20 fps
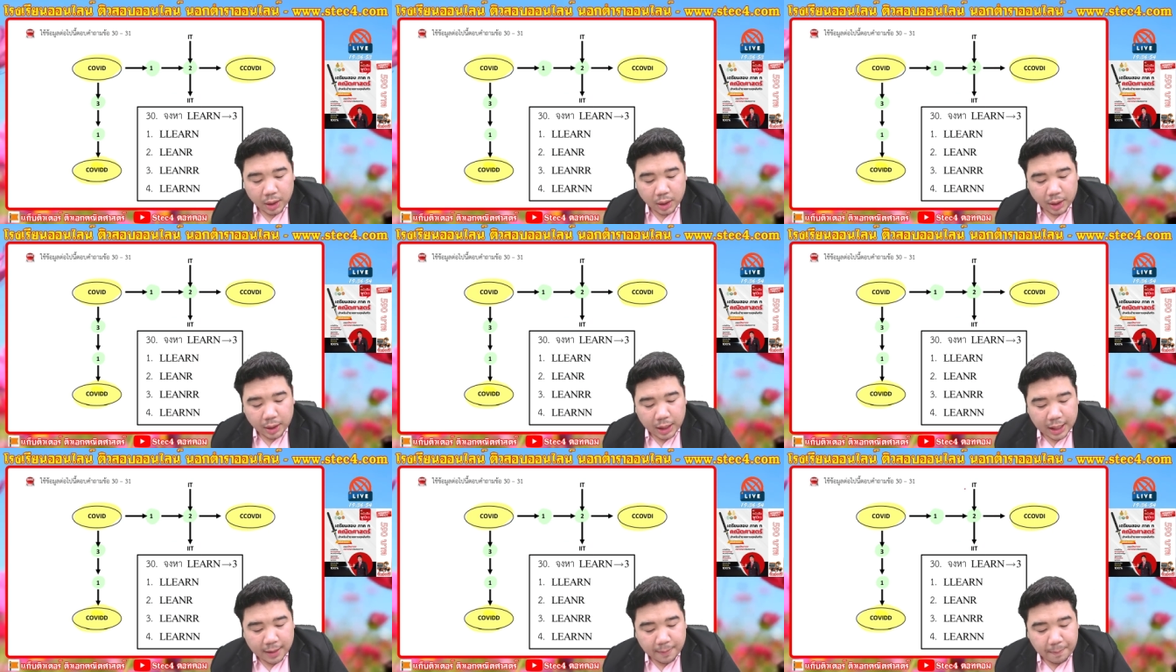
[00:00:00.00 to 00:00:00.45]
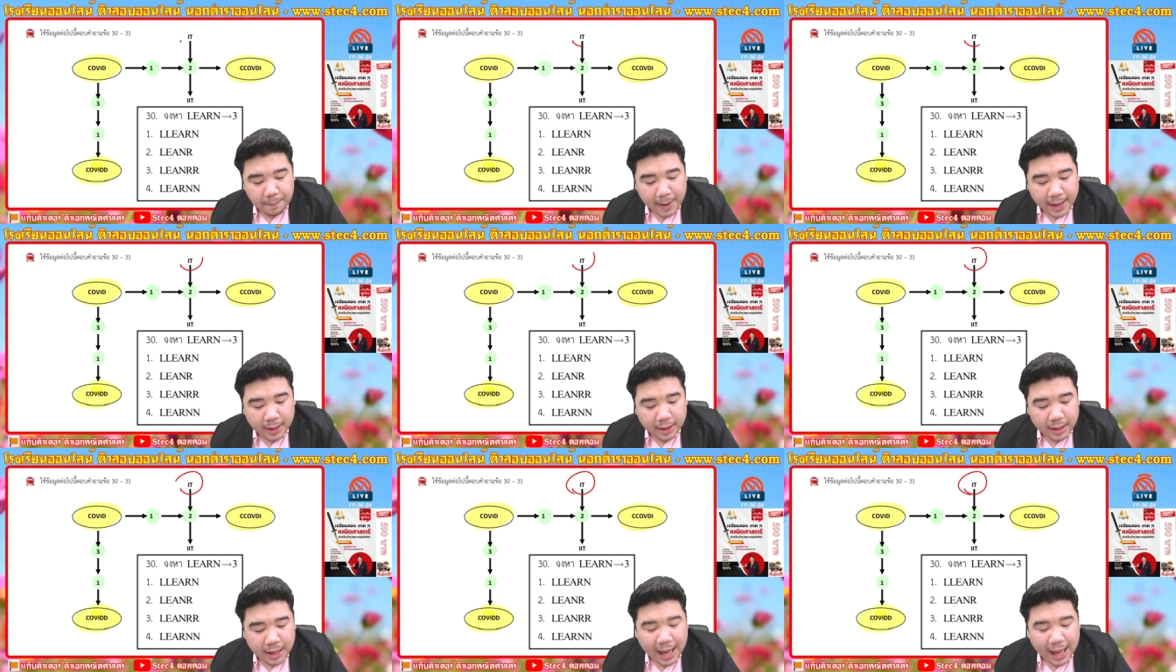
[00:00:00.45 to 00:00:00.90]
เดิมเป็
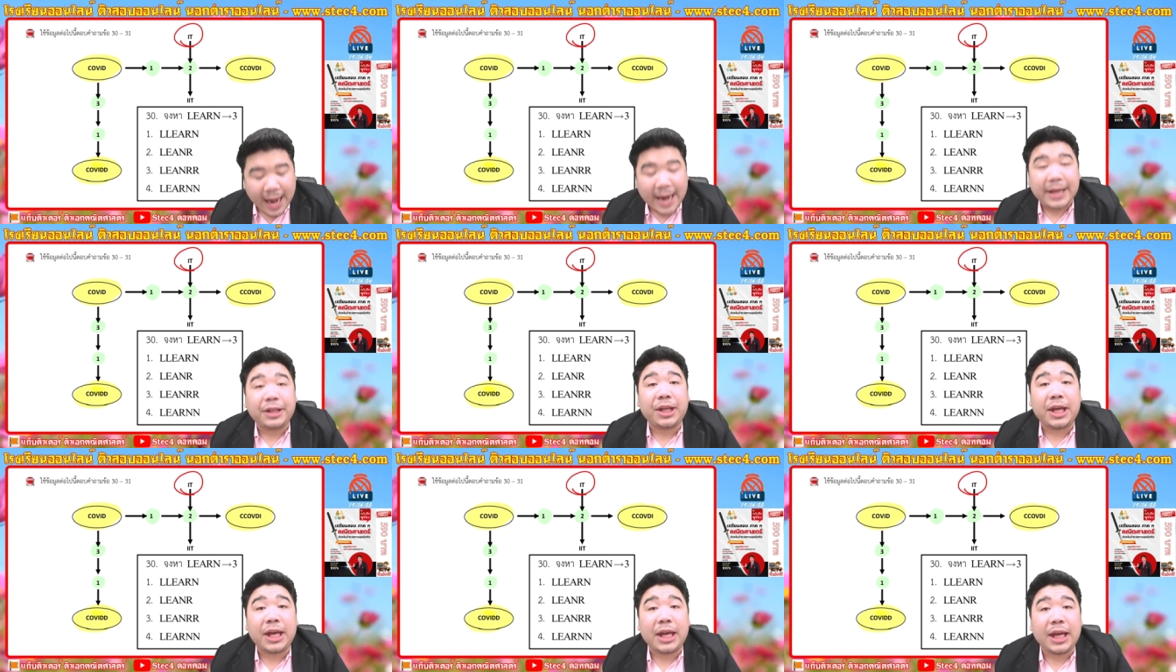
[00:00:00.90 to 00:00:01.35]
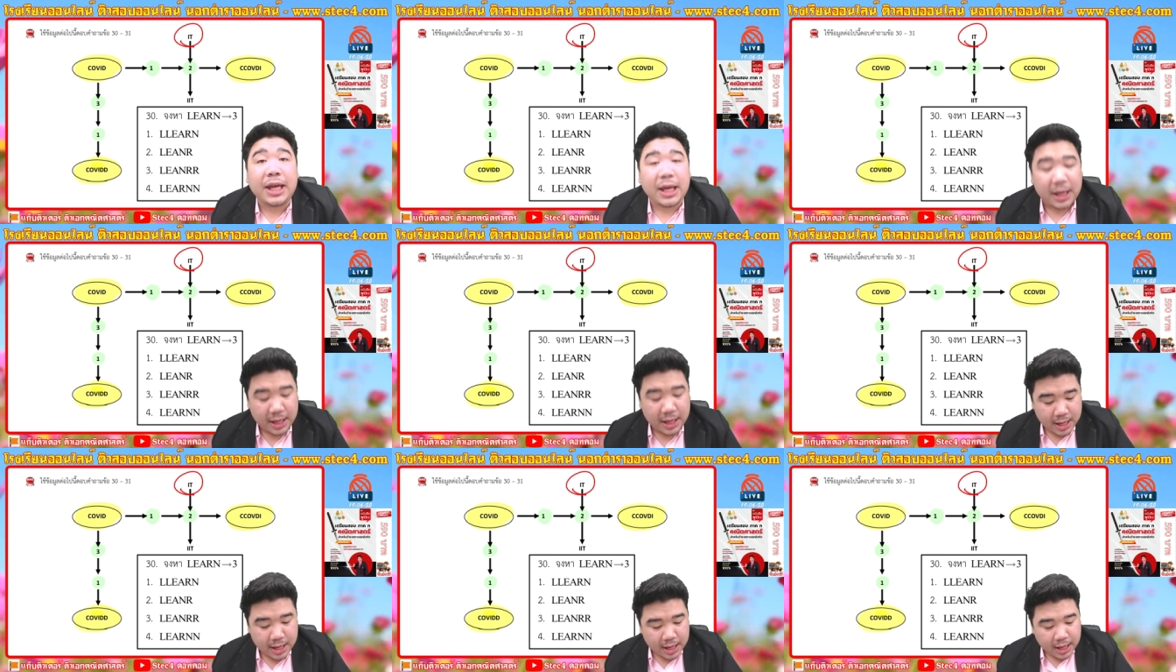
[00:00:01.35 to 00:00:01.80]
นไอที
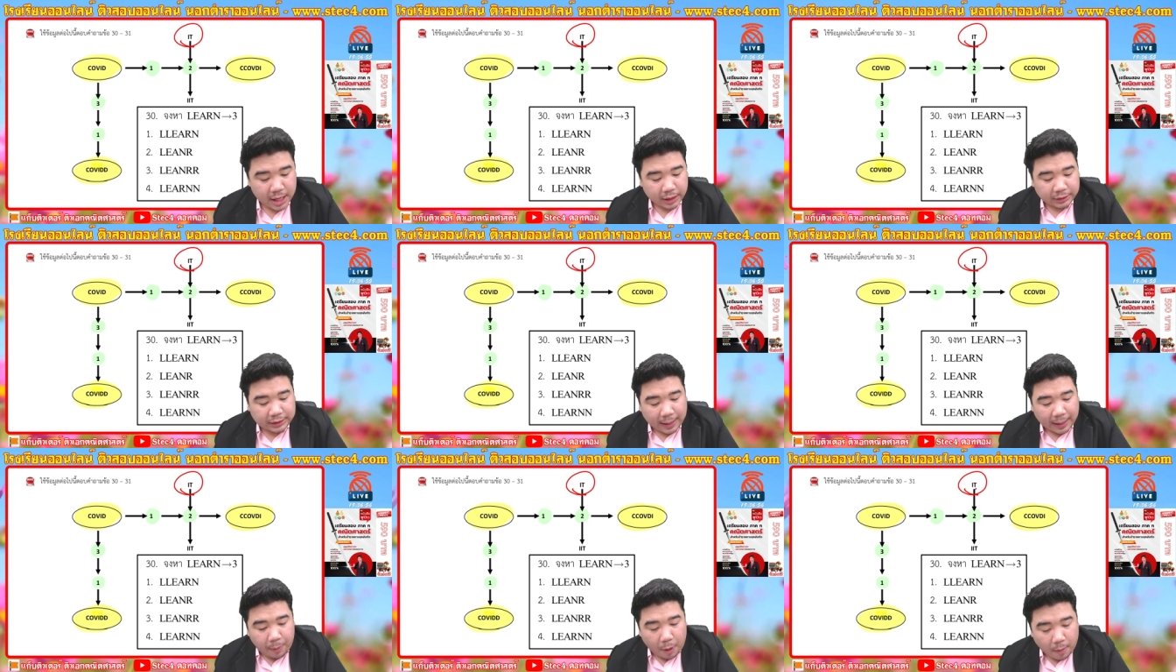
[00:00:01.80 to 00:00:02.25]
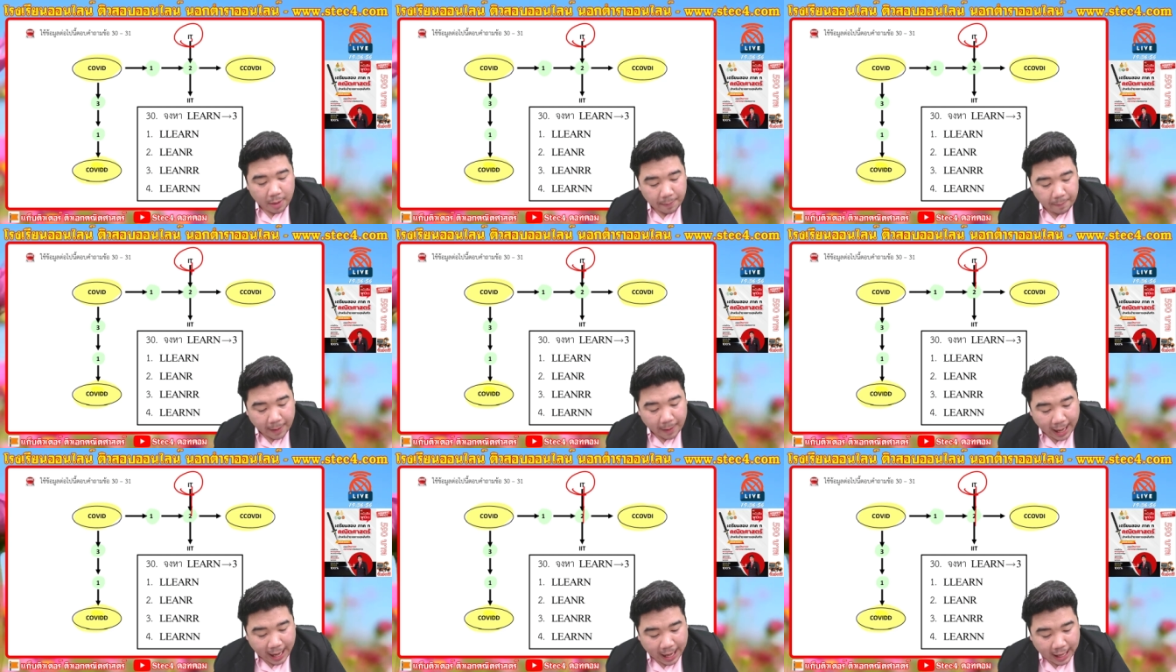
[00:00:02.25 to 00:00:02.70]
แต่พอมัน
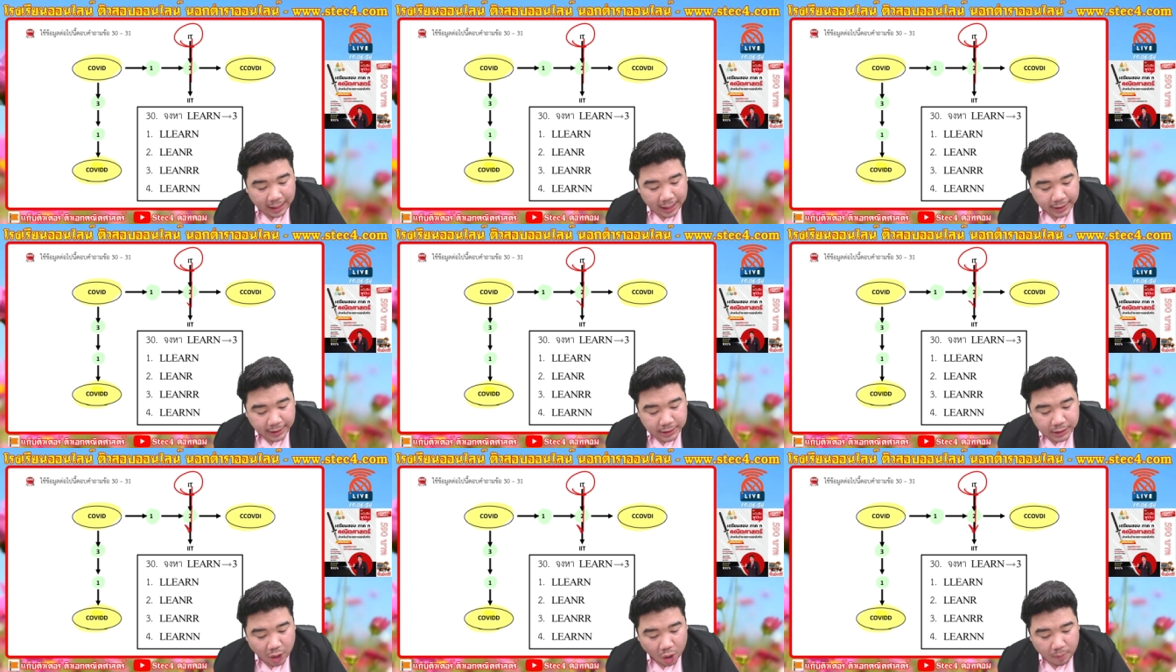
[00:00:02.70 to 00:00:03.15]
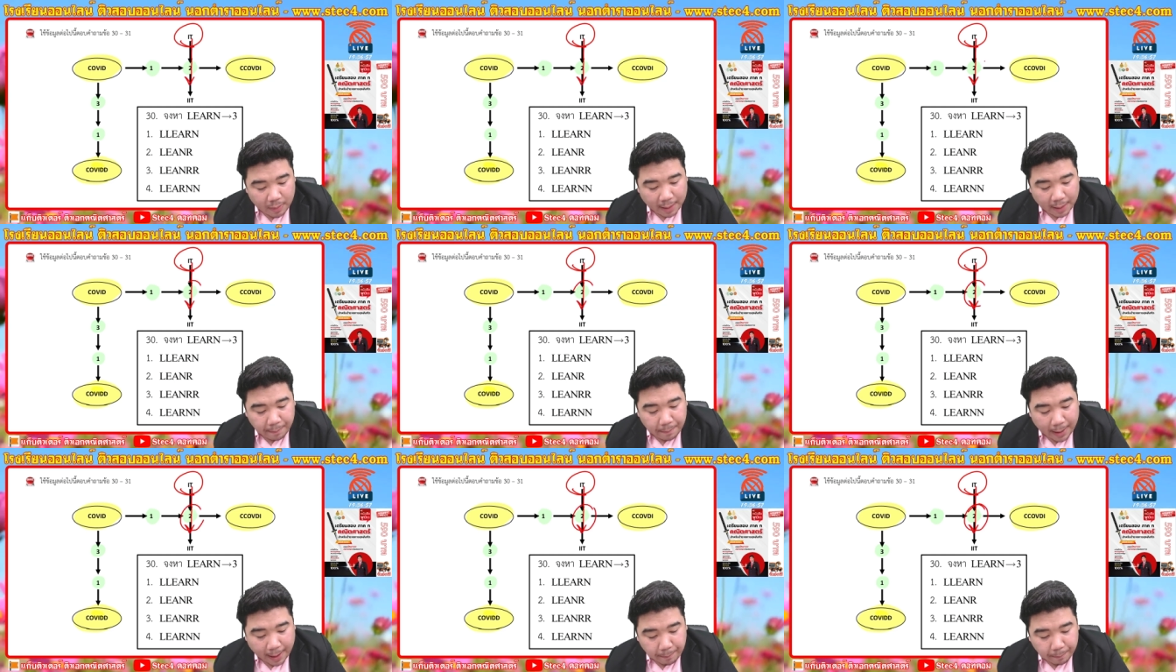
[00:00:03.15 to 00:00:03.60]
ผ่านเลขสองมา
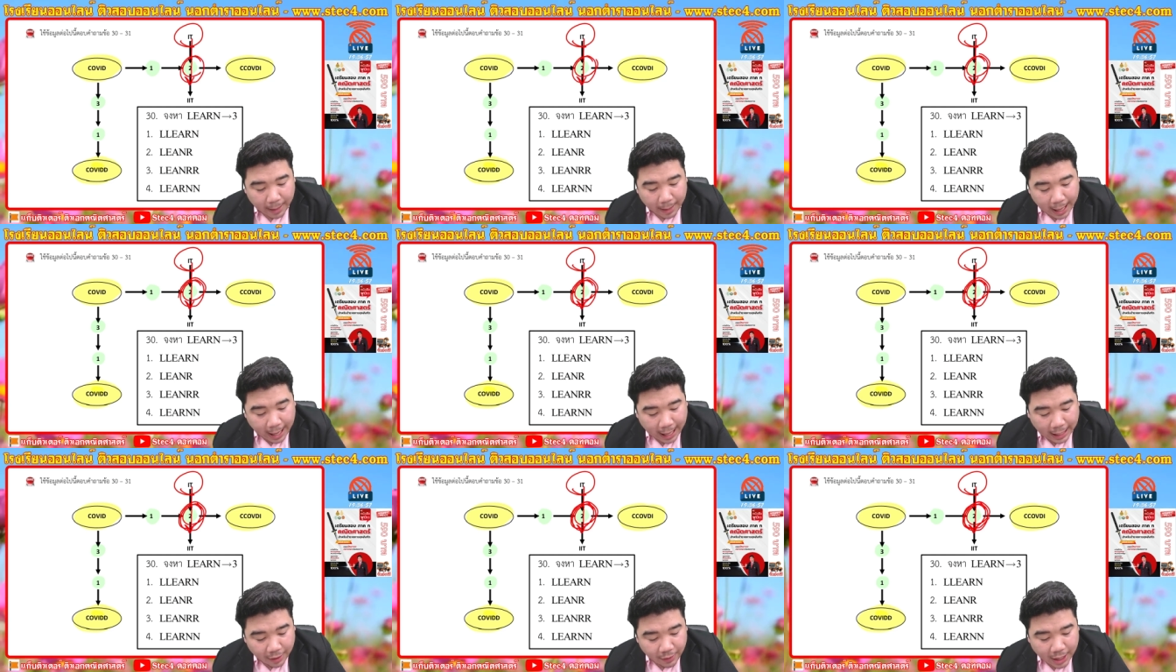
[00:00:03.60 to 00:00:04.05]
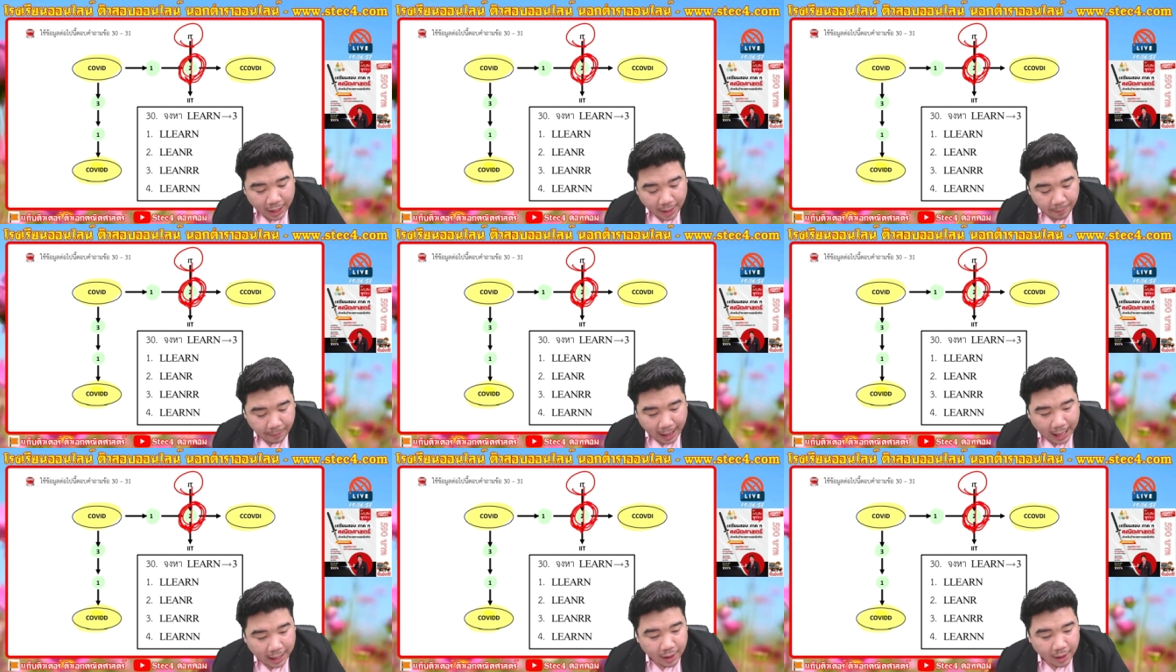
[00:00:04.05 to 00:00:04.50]
ปั๊บผ่านแล้วนะ
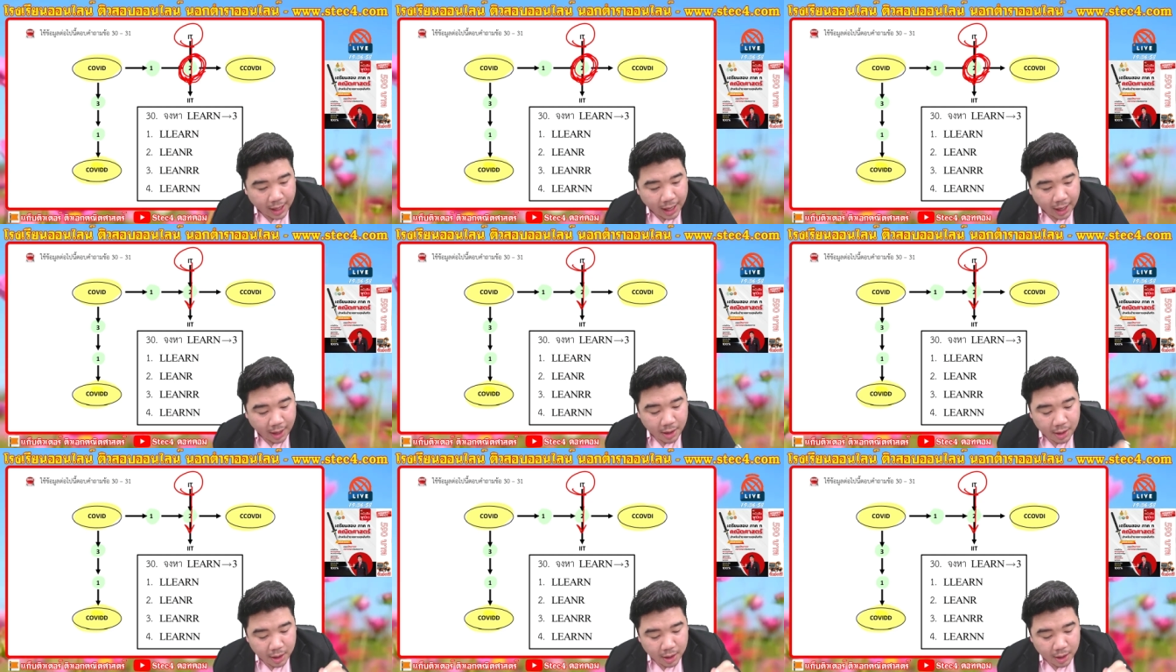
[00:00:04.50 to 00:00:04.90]
ผ่านแล้วนะ